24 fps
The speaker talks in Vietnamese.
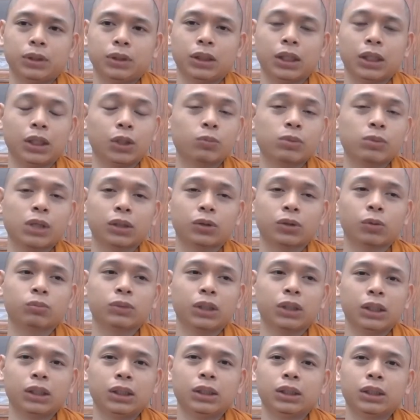khi chúng sanh không
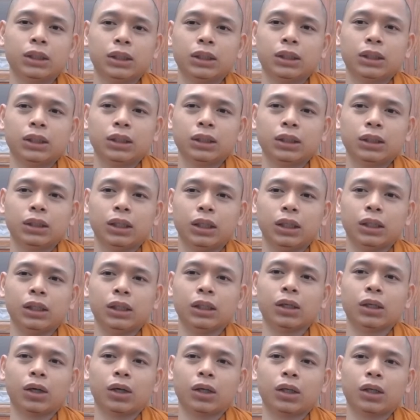tin thì
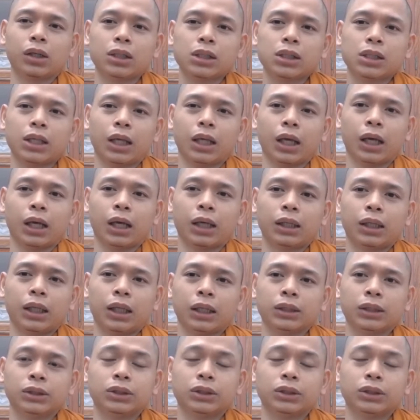nó sẽ là